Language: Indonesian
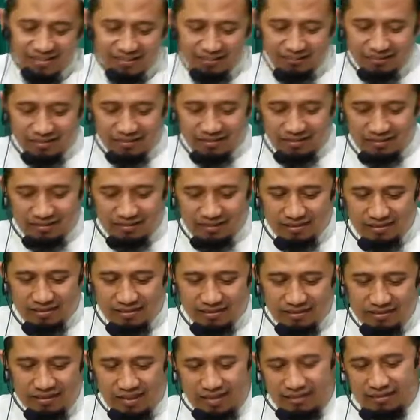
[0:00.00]
km dari
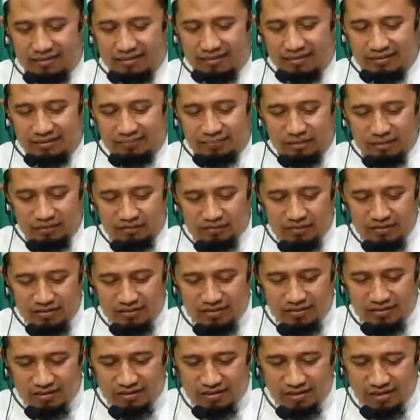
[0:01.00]
Riyadh
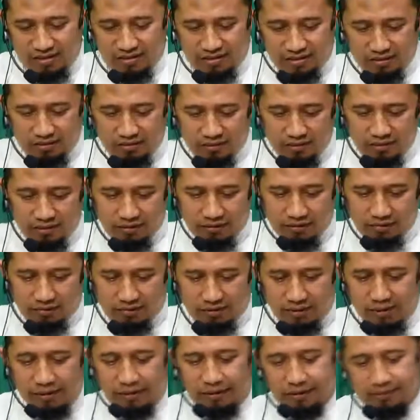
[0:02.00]
provinsi Riyadh Saudi
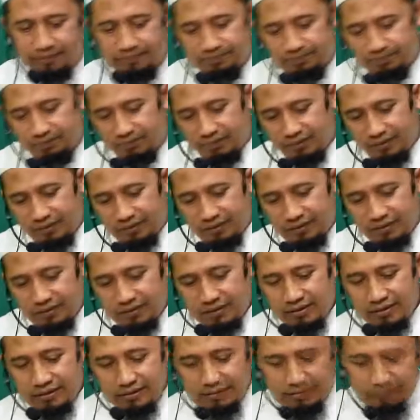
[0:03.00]
Arabia
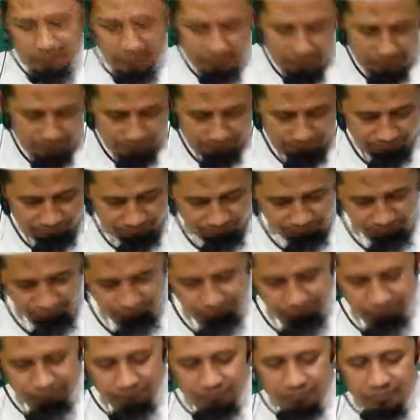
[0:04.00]
jamaah
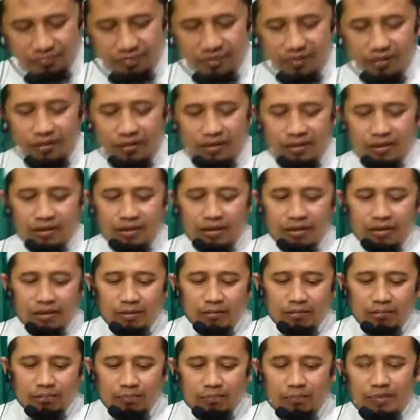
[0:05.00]

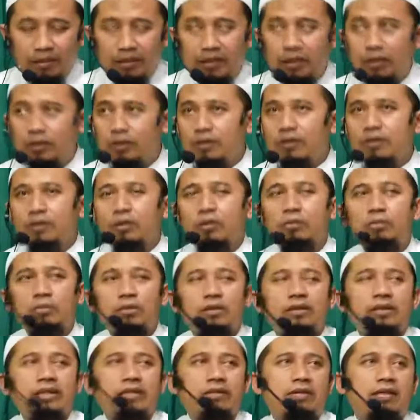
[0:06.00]
Beliau
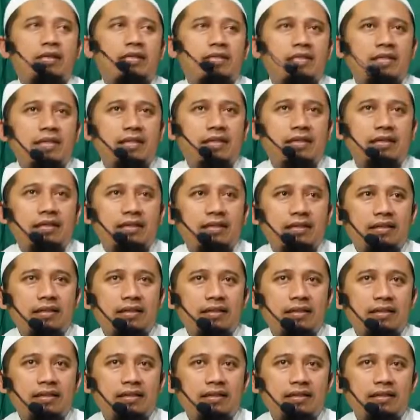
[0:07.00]
tumbuh dewasa
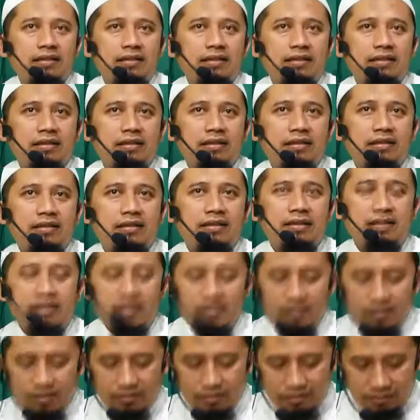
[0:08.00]
di
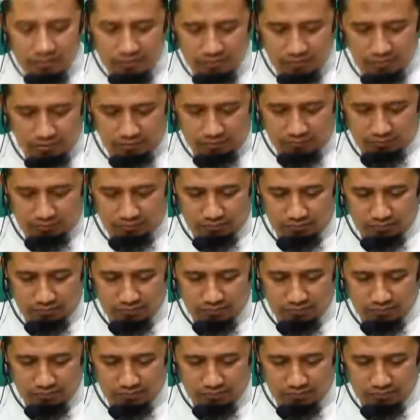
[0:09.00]
desa tersebut